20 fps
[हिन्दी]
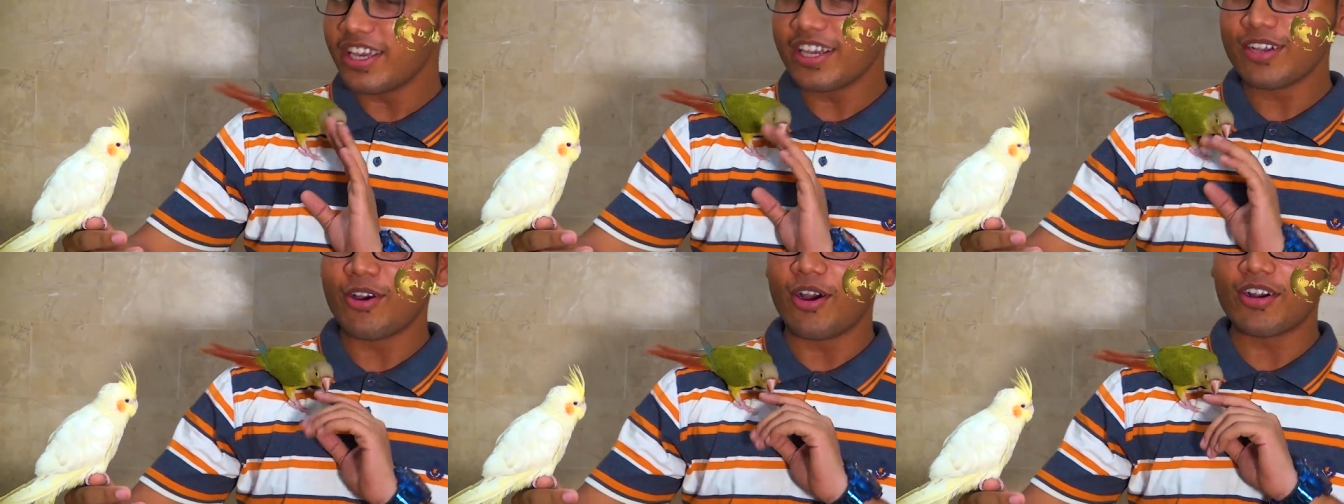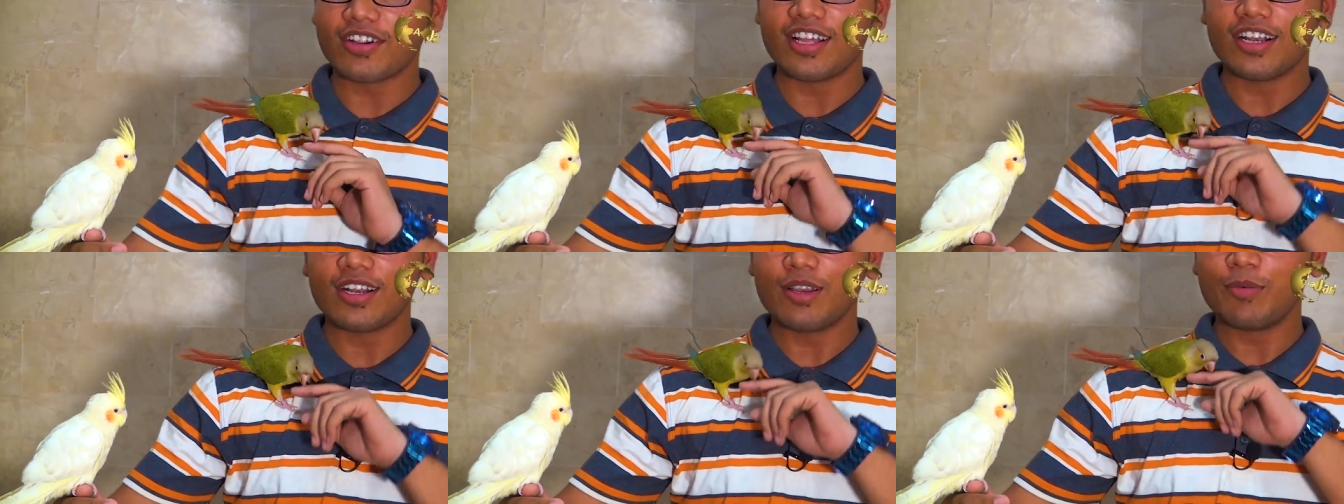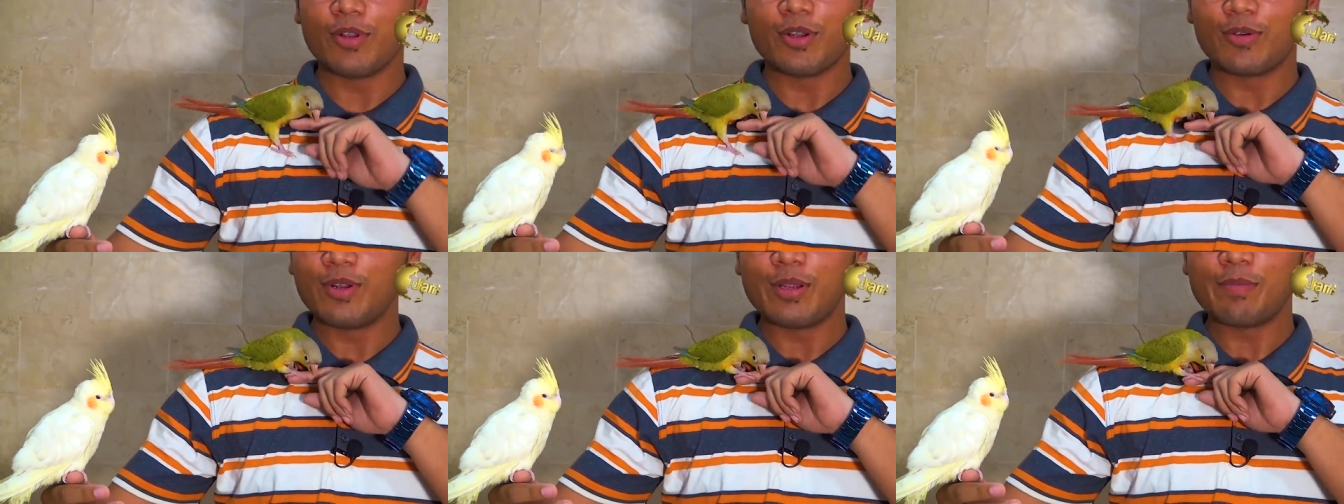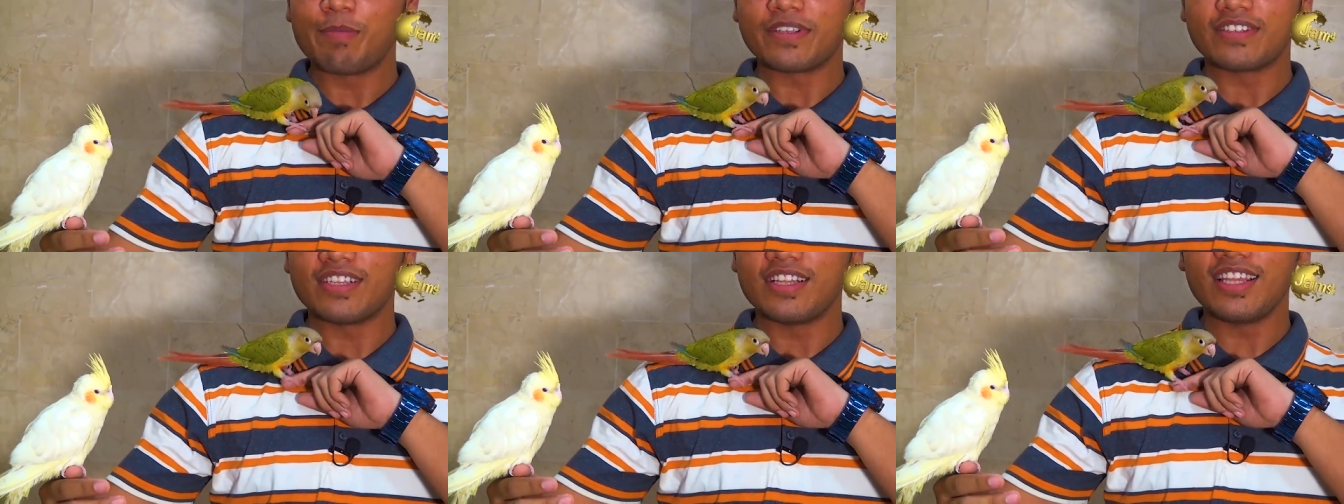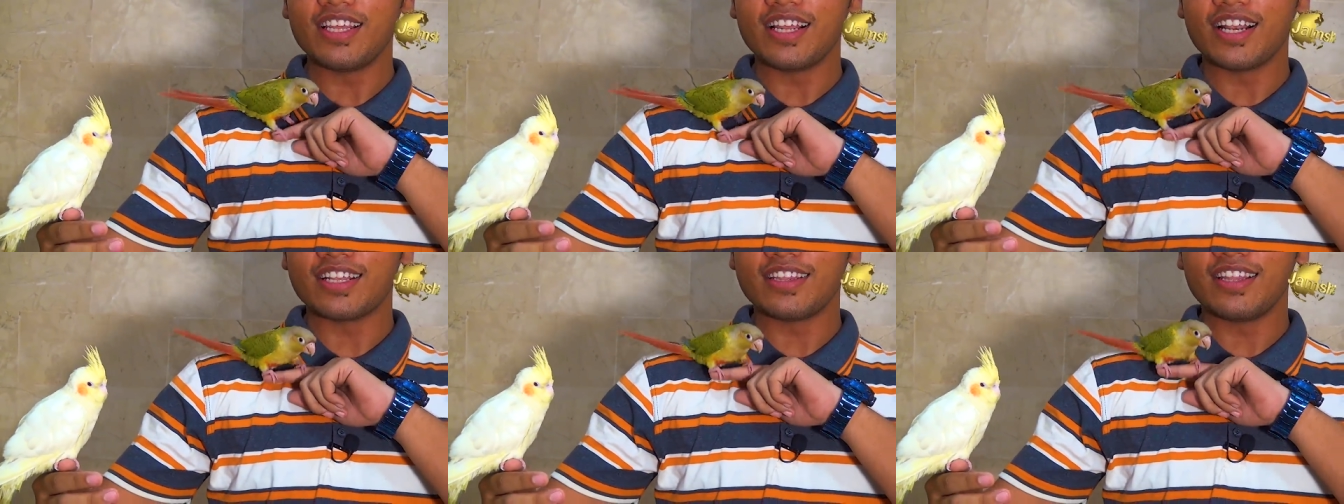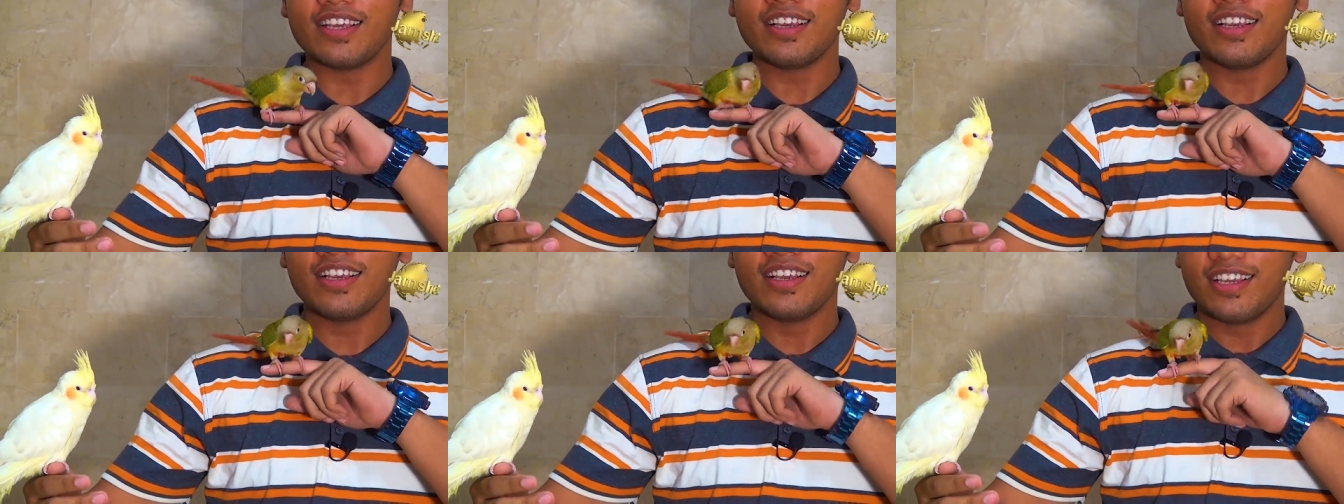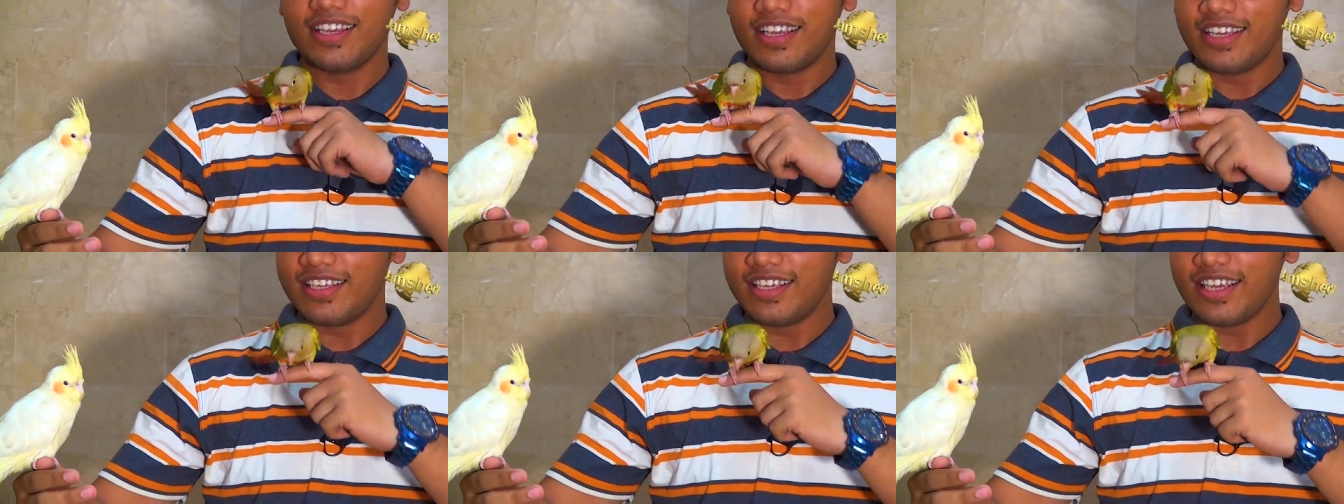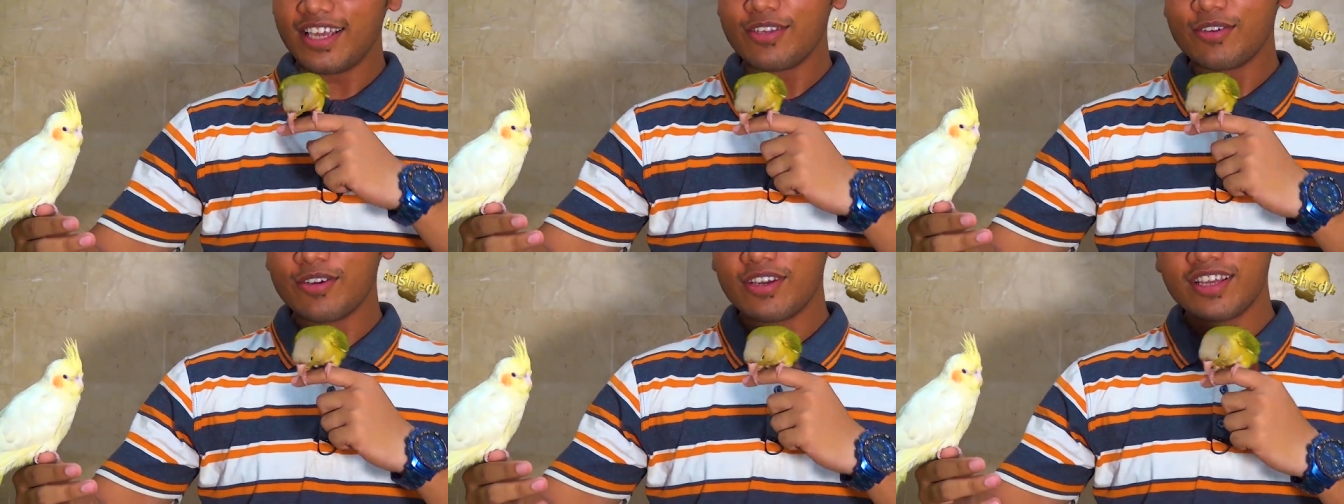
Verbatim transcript: है कॉकटेल को बिल्कुल भी पसंद नहीं करता ये जो